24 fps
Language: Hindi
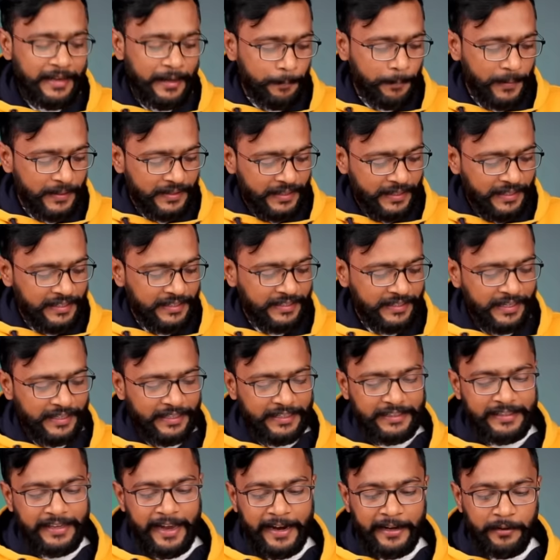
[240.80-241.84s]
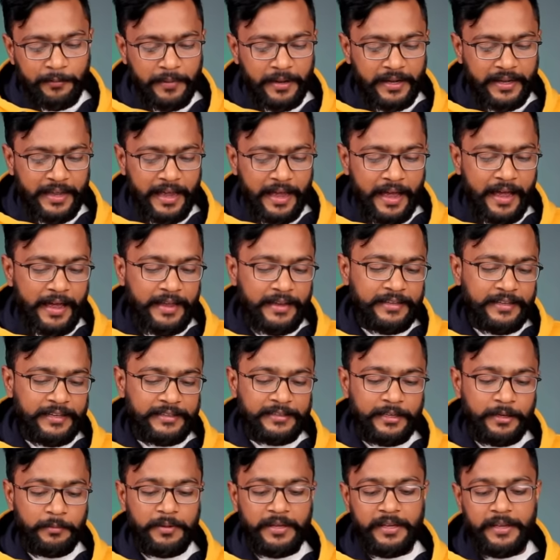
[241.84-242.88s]
ये पता नहीं इसके डिज़ाइन में क्या है
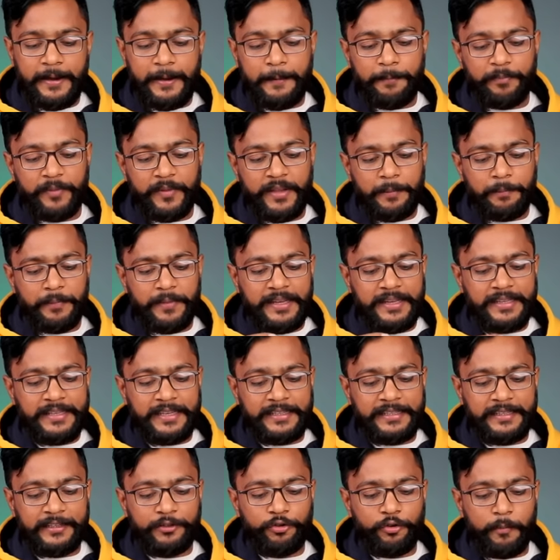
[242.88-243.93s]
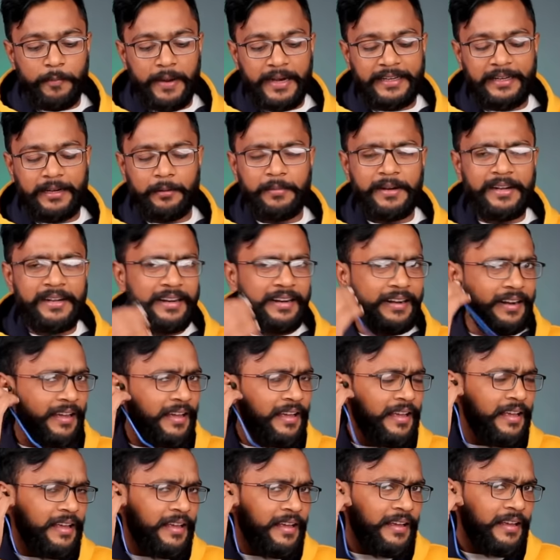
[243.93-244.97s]
जैसे भी है ये पीछे से जो मेटल बिल्ड है ना
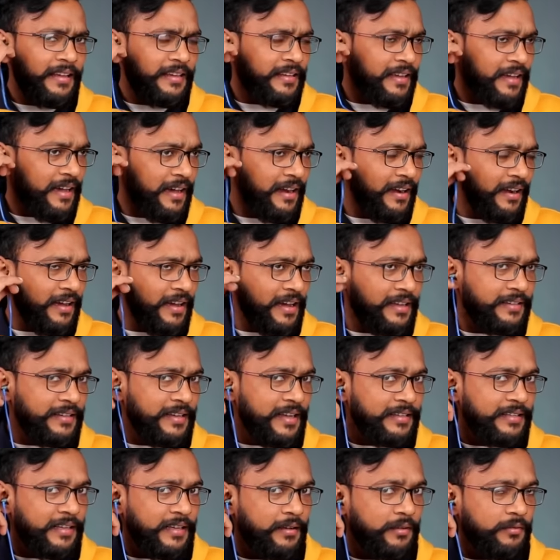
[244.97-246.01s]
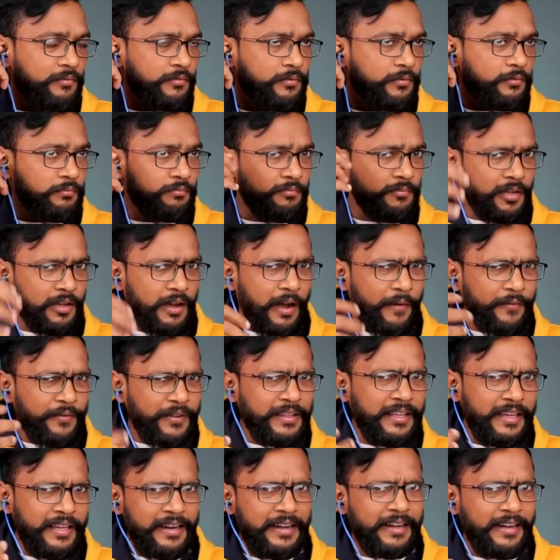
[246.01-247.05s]
ये हल्का सा ऐसे
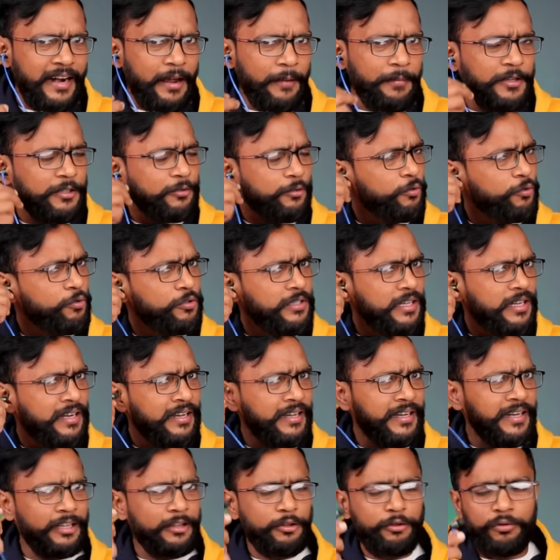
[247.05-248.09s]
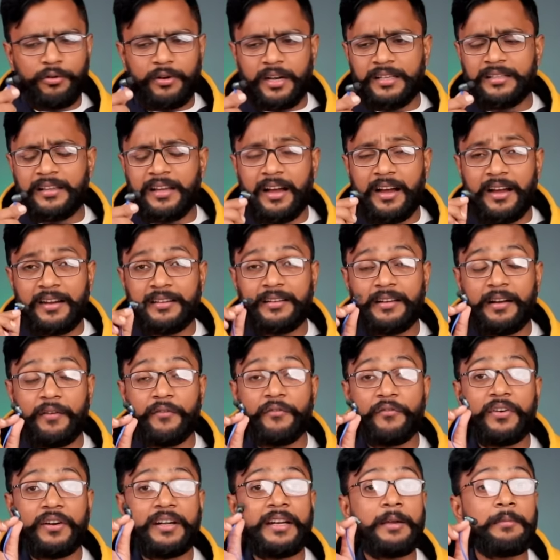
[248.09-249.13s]
काफ़ी देर अगर आप इसको यूज़ करेंगे ना थोड़ा सा
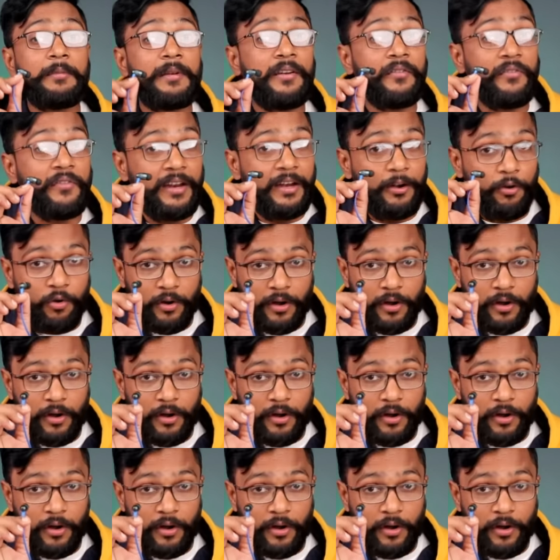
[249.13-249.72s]
अनकम्फर्टेबल फील